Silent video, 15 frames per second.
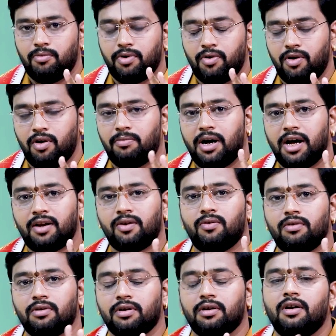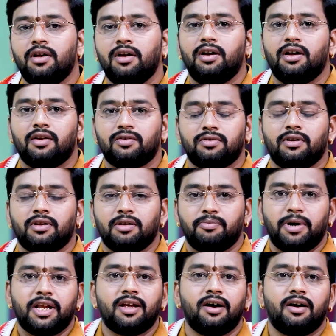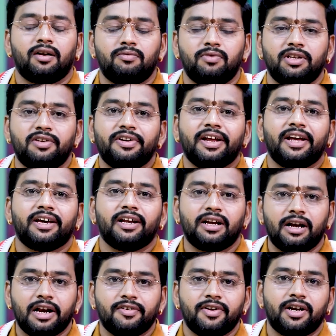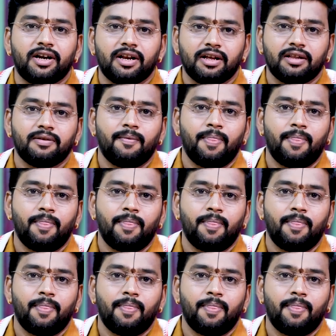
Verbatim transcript: அமோகமான ஒரு என்ன சொல்கிறது பரிகாரம் வந்து விநாயகருக்கு கிடவே கிடையாது